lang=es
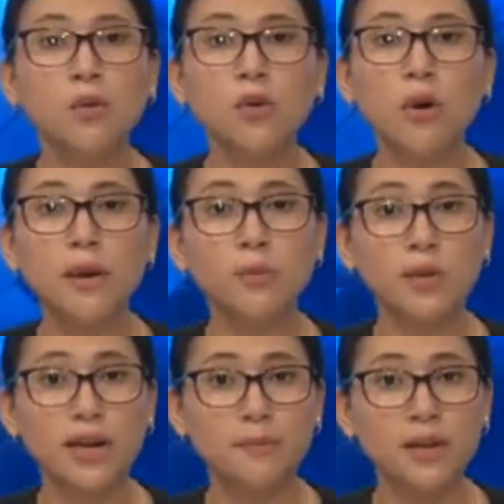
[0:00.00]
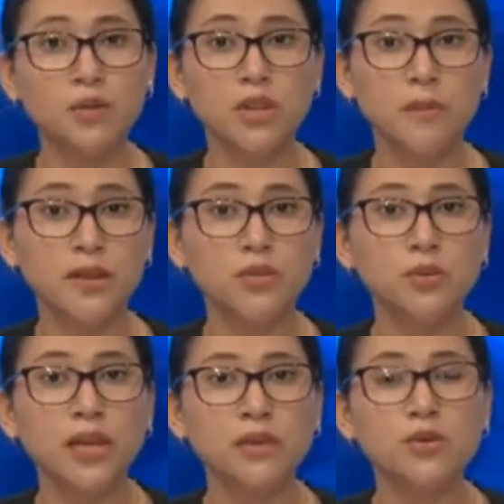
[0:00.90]
Un joven pucalpino de
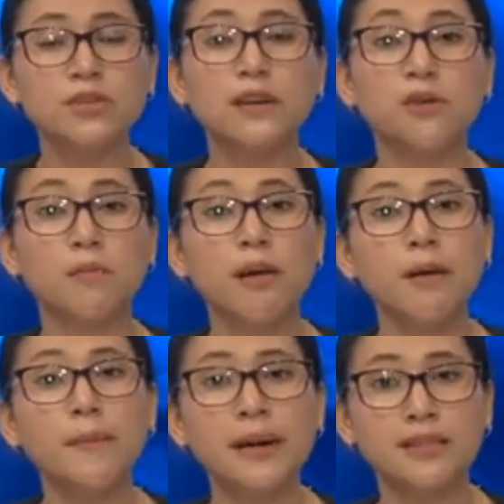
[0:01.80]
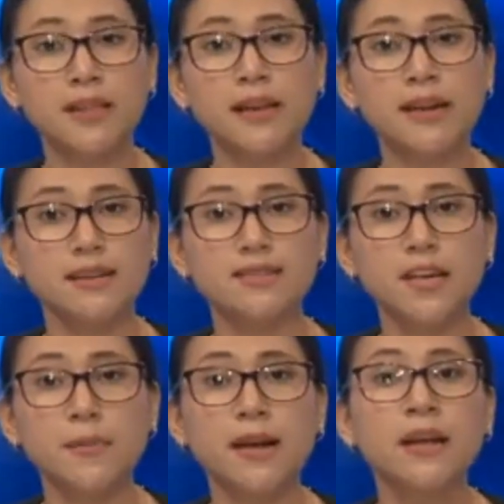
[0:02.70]
21 años que formaba parte de la
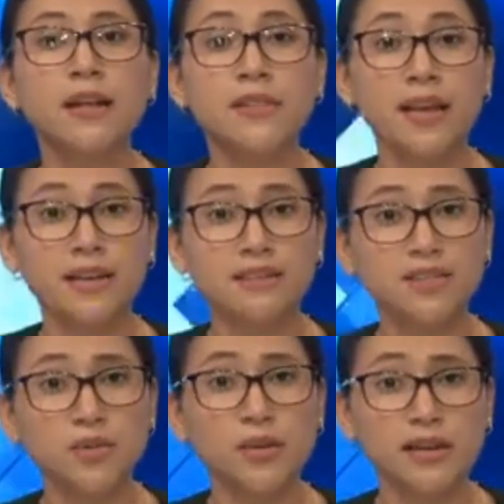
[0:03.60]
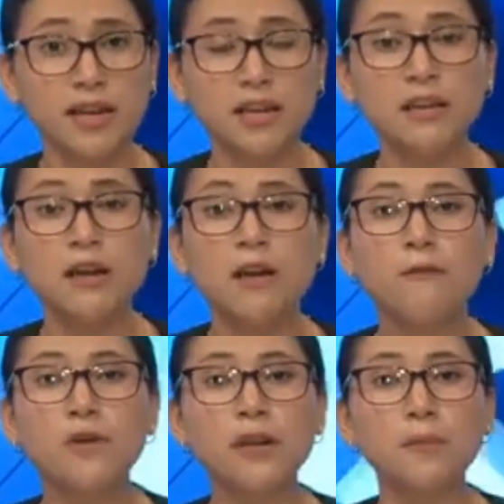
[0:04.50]
reserva del ejército israelí
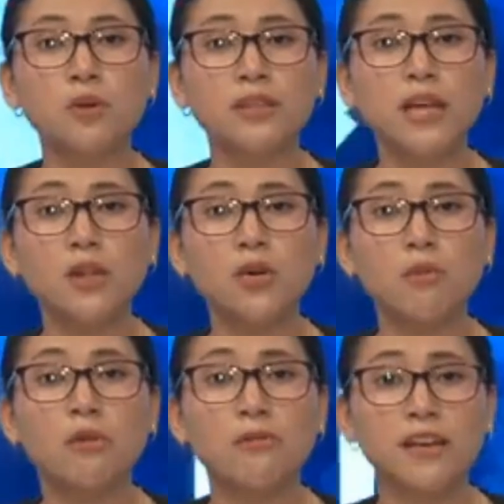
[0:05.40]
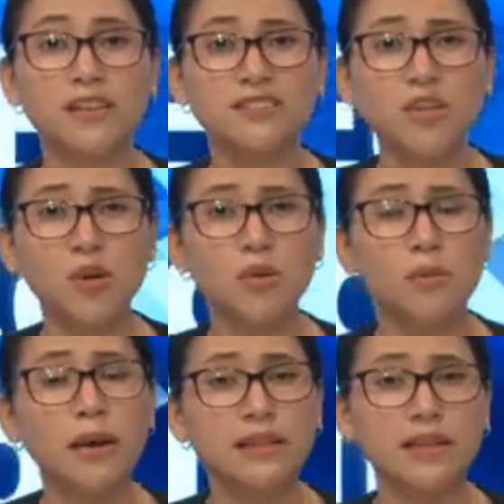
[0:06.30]
fue reportado como fallecido en
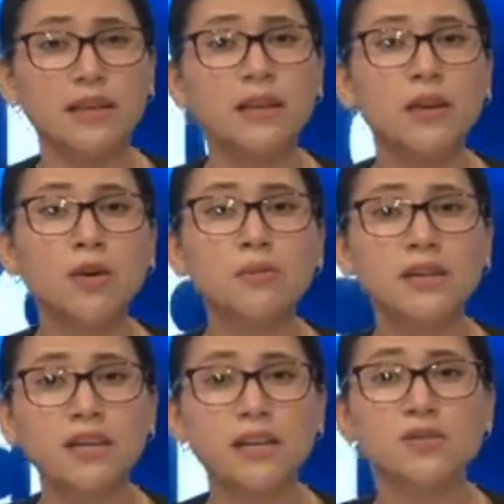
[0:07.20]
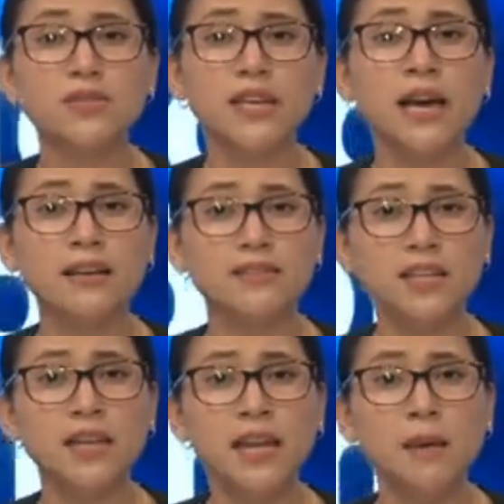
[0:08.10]
combate, convirtiéndose
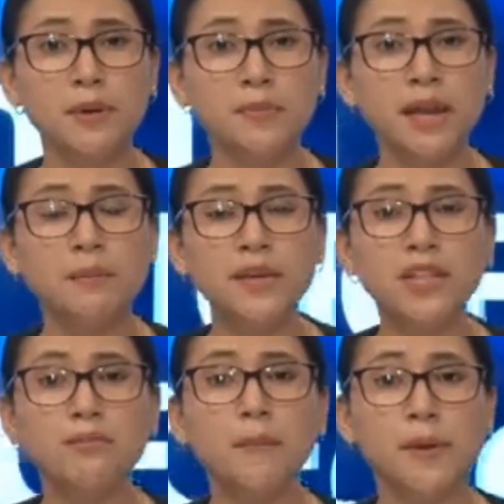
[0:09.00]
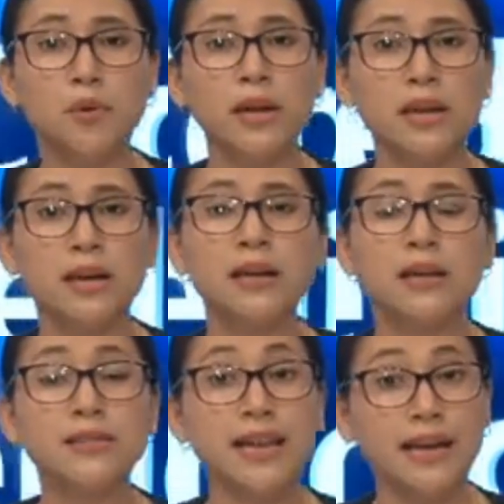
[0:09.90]
así en la primera víctima peruana
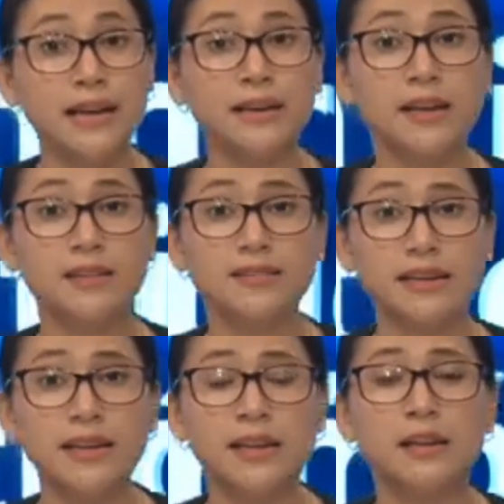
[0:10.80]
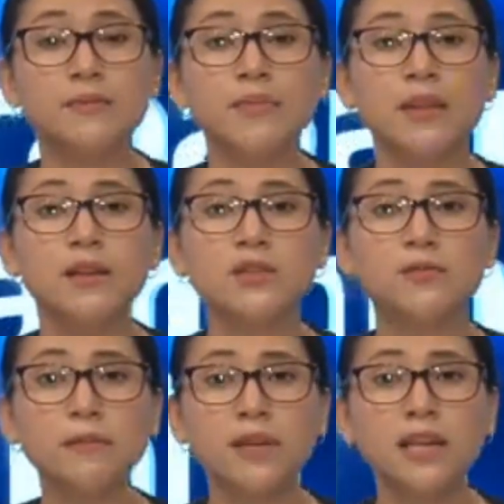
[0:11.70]
de la guerra en Israel. Su
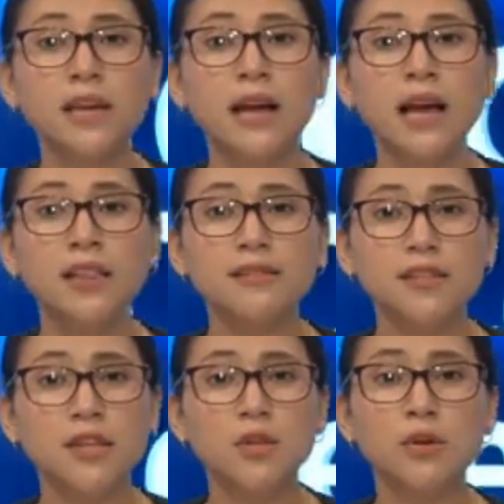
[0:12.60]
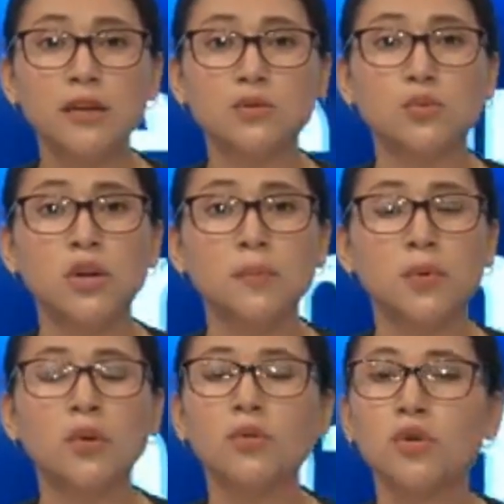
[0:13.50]
familia ha decidido que su
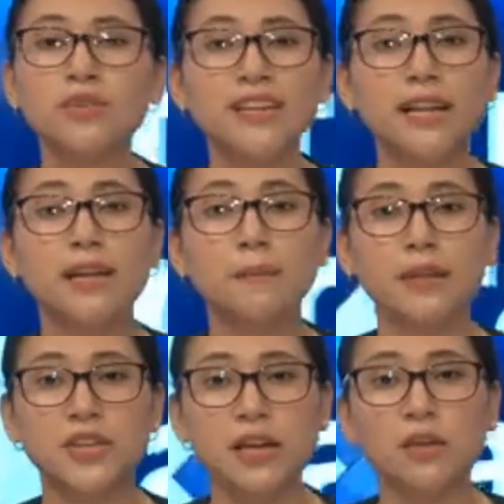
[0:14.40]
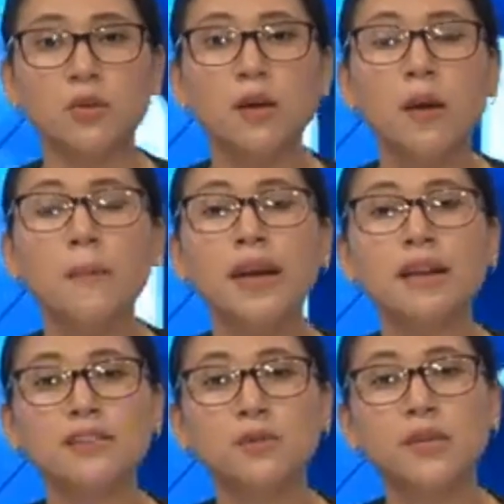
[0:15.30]
cuerpo no será repatriado para
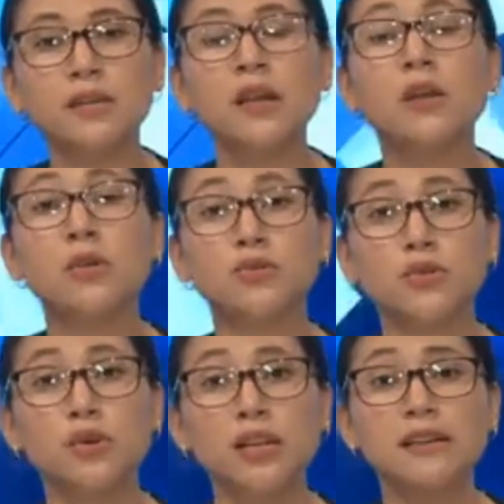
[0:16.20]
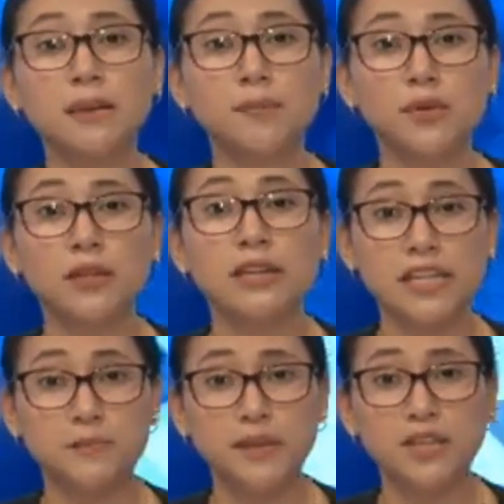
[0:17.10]
recibir los honores
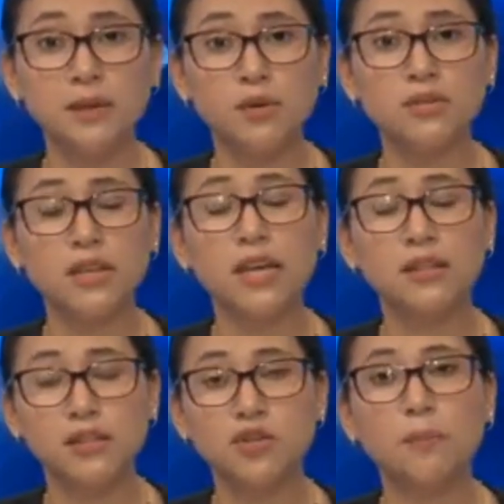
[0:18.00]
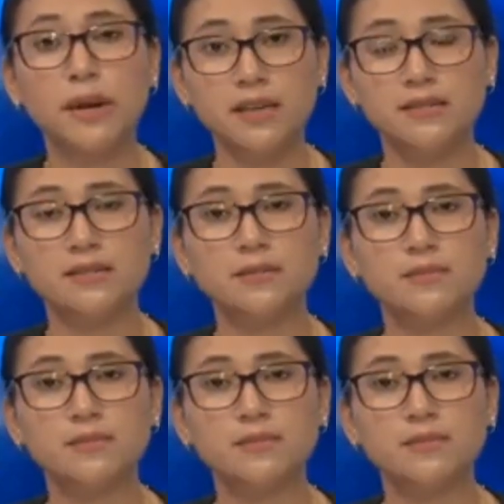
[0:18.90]
respectivos en dicho país.